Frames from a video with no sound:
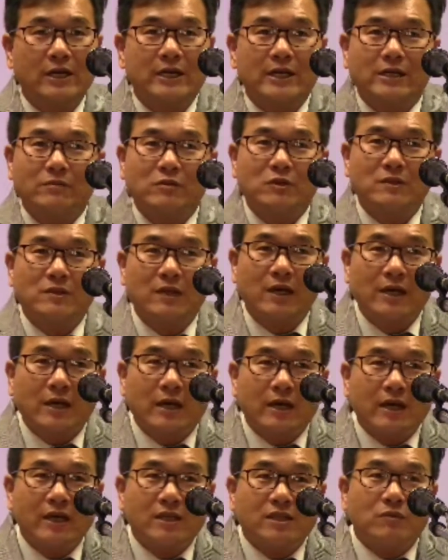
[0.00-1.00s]
하나님은
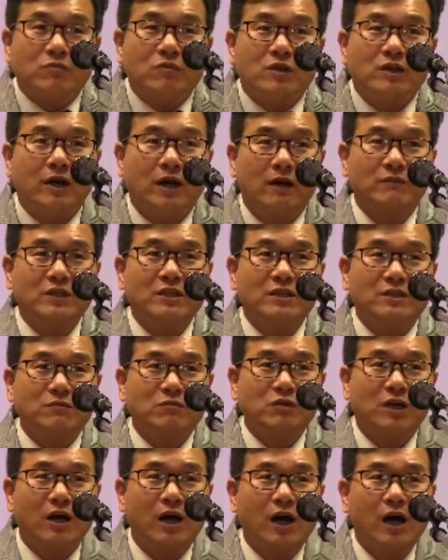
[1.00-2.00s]
살아계십니다.
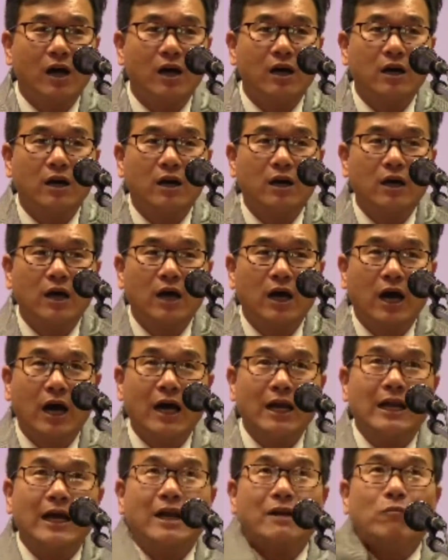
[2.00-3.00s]
믿으십니까?
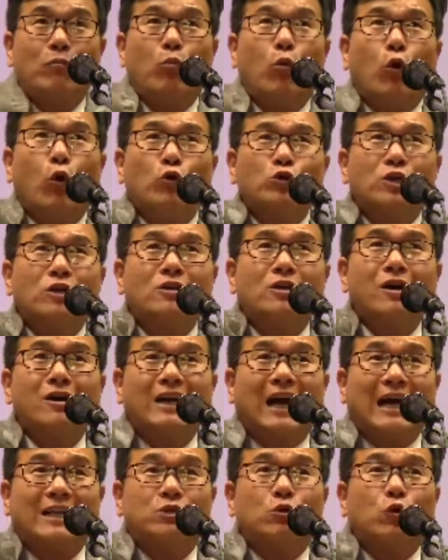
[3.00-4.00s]
하나님 모든
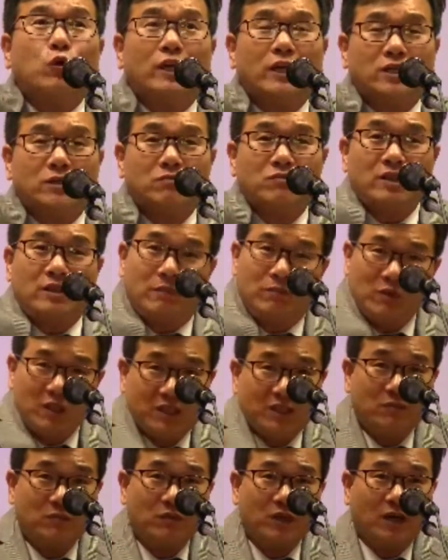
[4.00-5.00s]
것 가지고 계십니다.
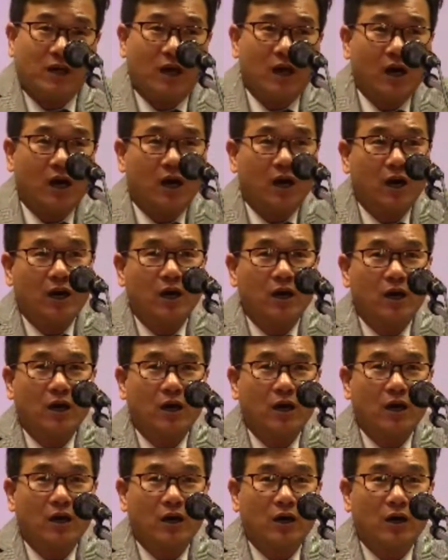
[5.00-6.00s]
믿으십니까?
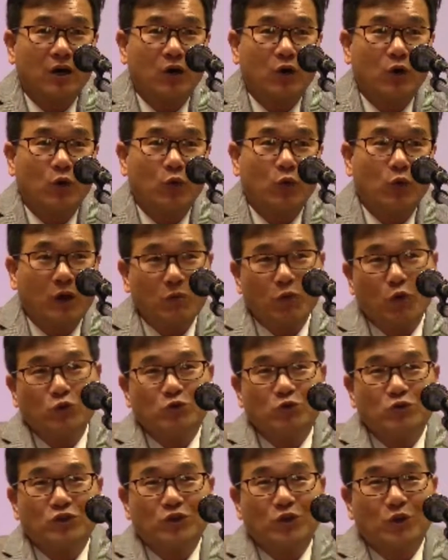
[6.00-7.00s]
왜
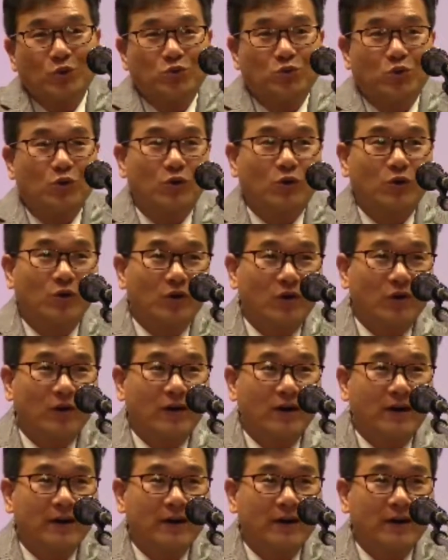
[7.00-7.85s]
못 주시겠어요?